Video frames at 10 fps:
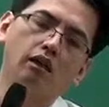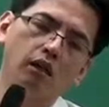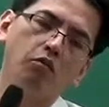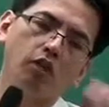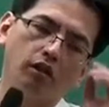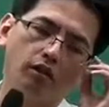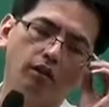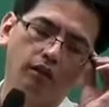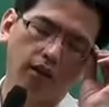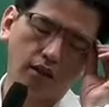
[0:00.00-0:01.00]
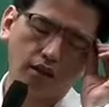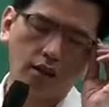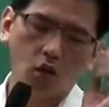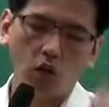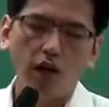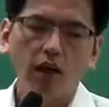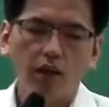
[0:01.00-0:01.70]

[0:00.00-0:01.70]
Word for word: 의무적 지정 대상지역과